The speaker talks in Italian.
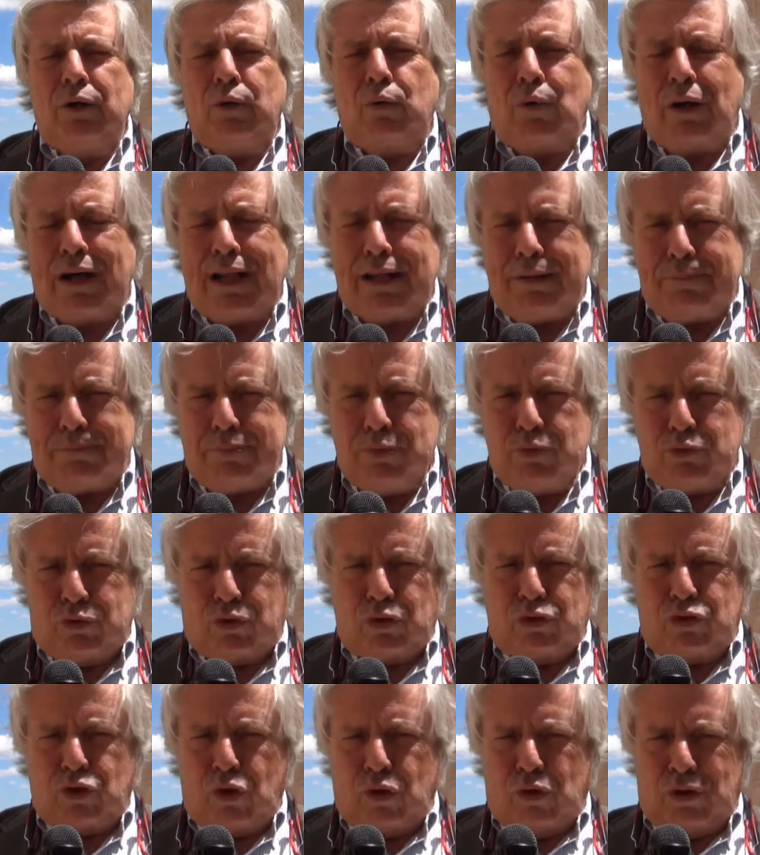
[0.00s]
Qual è il
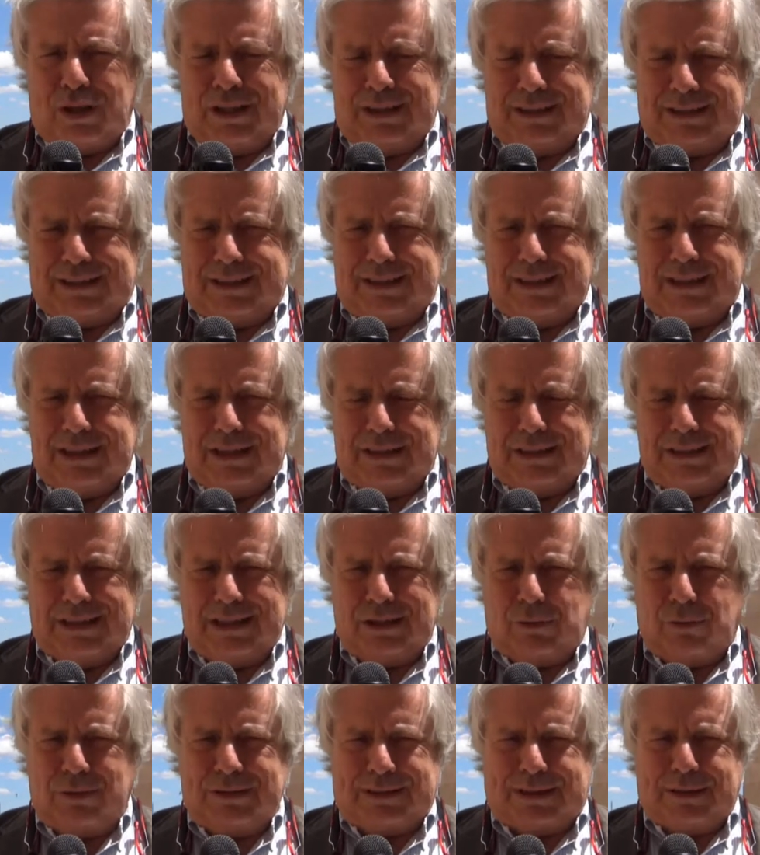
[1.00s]
punto dolens di,
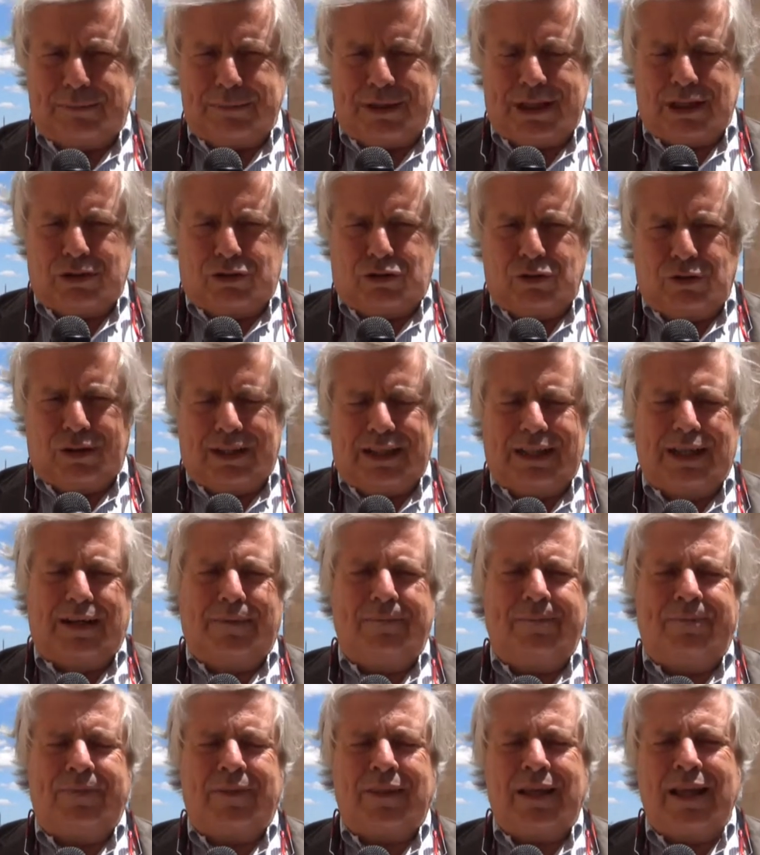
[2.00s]
di questa mia
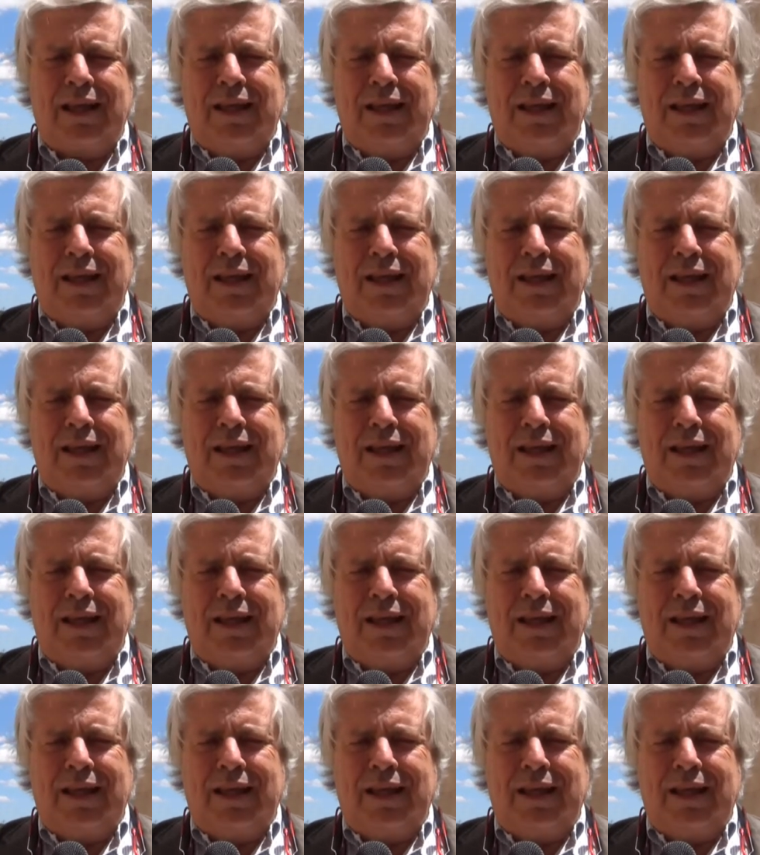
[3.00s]
teoria?